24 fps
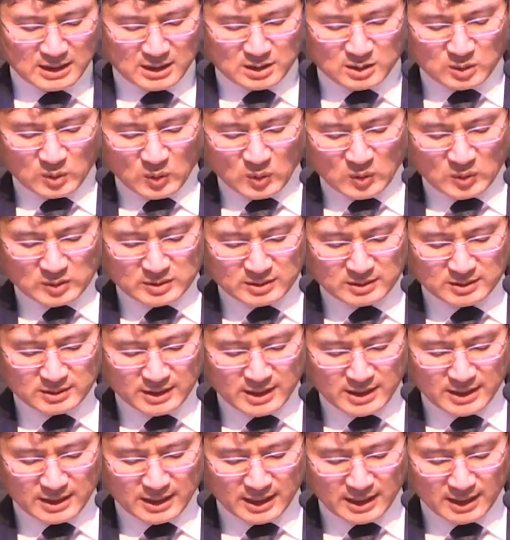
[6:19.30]
또
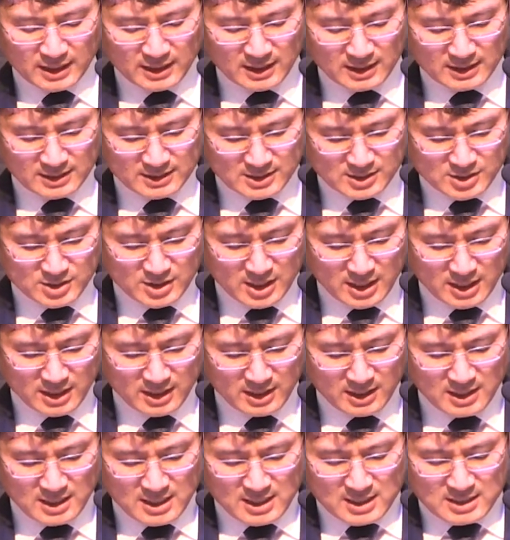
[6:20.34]
그들에게 이시대
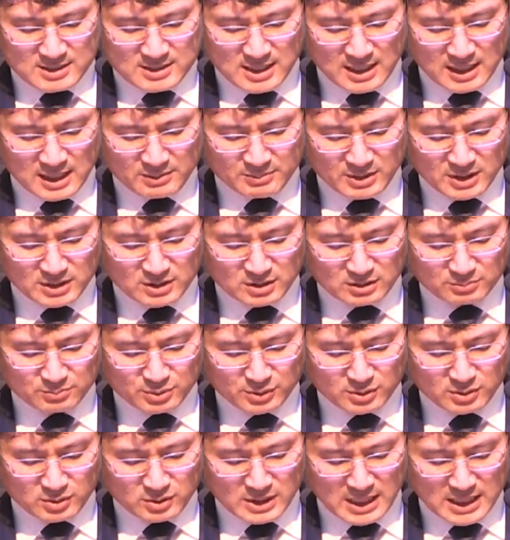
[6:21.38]
사람이
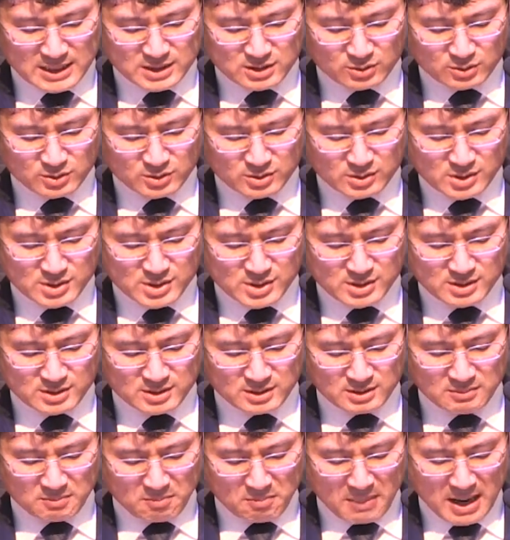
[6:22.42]
등불을 가져오는
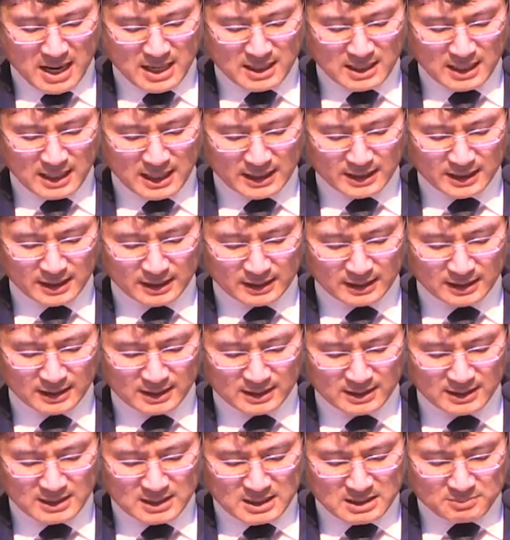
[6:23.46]
것은 말
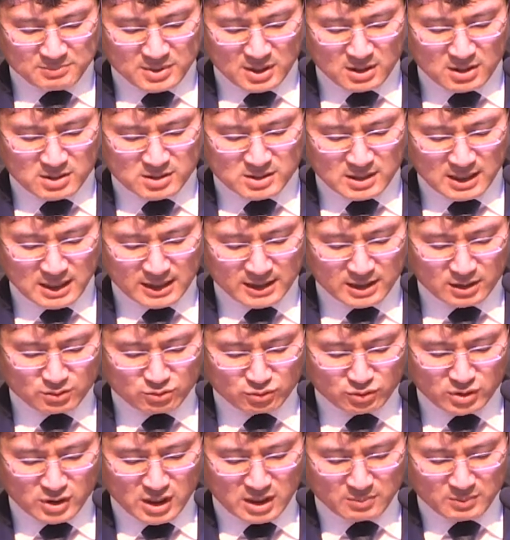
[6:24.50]
아래나 평상 아래
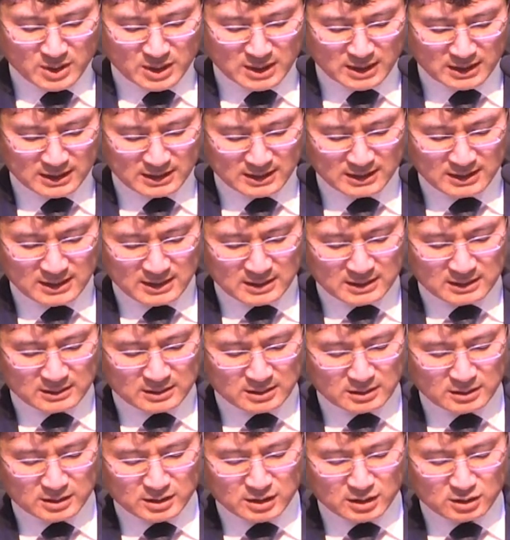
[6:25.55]
두려함이냐
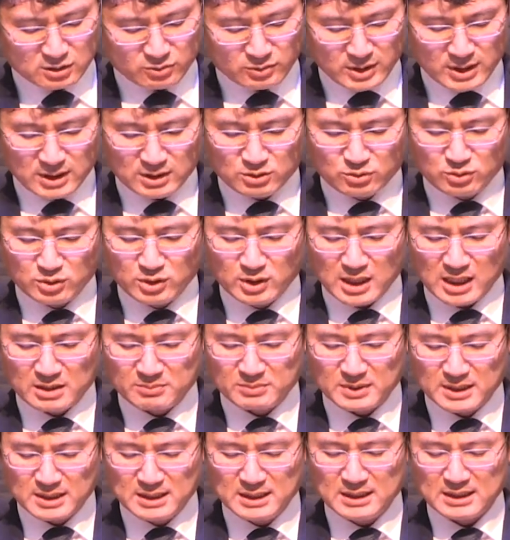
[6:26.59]
등경 위에
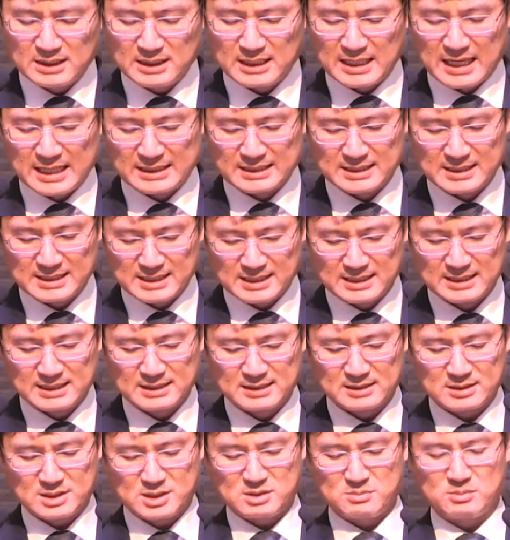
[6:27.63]
두려함이 아니냐
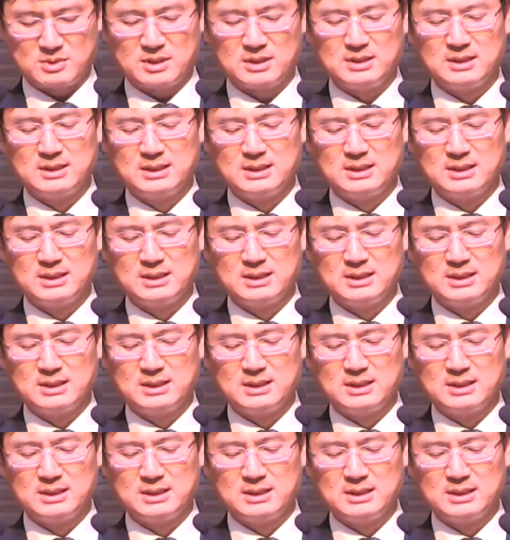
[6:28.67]
했습니다.